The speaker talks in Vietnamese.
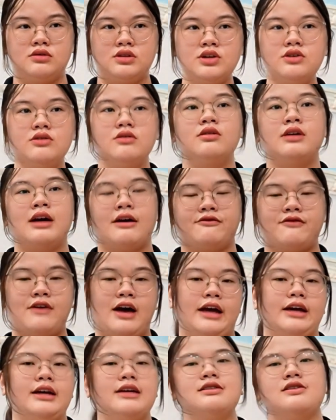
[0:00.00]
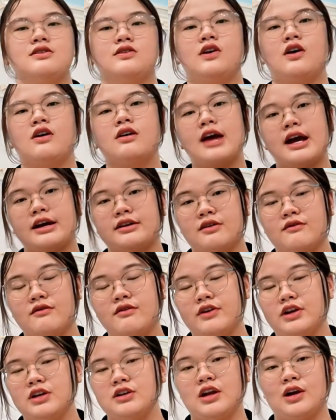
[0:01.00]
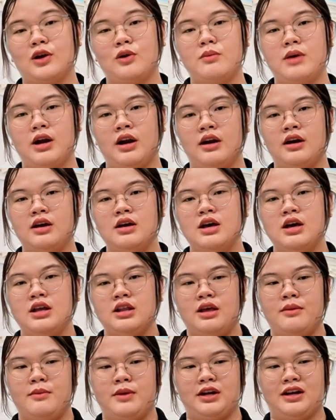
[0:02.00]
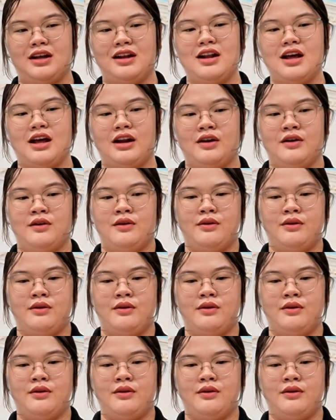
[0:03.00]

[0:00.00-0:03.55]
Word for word: chưa gặp phải cái sự khó khăn trong cái việc kinh doanh của mình á thì mình nghĩ là